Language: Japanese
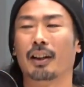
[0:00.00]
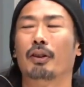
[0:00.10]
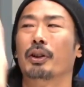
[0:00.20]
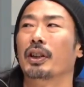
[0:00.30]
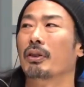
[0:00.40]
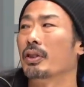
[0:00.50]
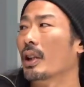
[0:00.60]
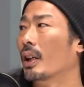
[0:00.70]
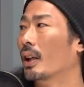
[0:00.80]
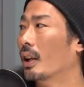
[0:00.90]
恋に落ち
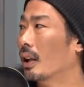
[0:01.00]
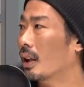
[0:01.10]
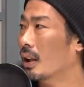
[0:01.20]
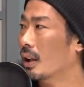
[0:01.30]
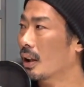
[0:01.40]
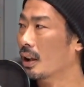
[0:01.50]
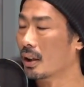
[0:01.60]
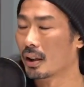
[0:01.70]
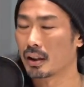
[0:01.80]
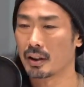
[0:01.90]
たはい
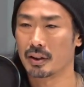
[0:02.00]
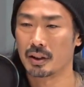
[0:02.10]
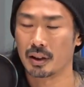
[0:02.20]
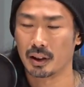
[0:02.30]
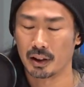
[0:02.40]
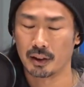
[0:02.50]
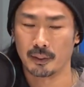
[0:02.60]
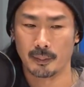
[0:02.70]
ありがたいですね、えー、定